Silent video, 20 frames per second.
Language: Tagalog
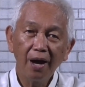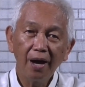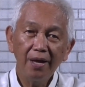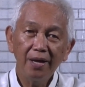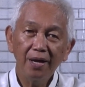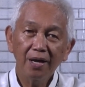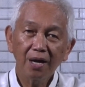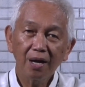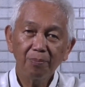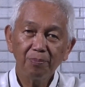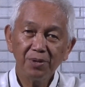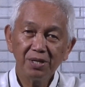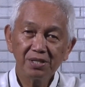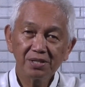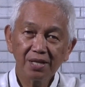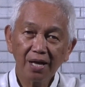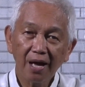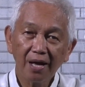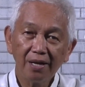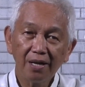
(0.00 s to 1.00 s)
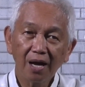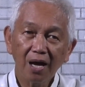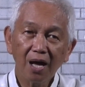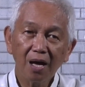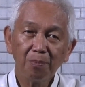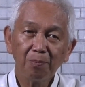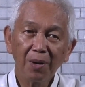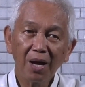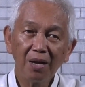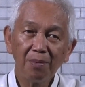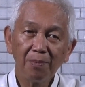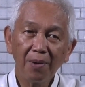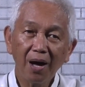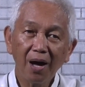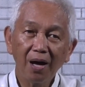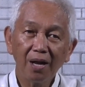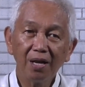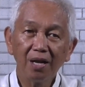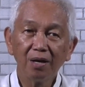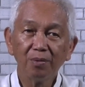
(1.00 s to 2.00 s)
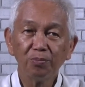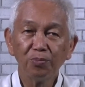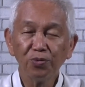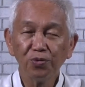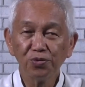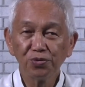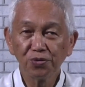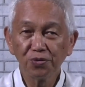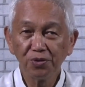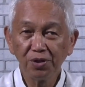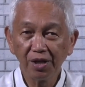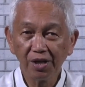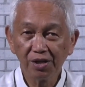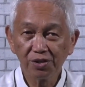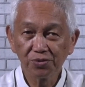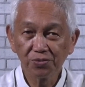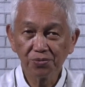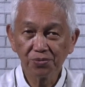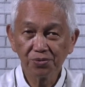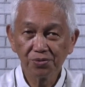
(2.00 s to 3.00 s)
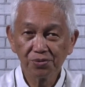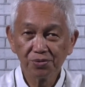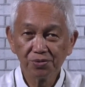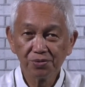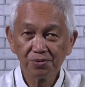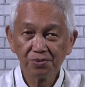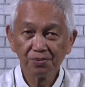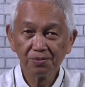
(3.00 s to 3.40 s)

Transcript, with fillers: ay ang kapistahan ng kamahal-mahalang puso ni Jesus.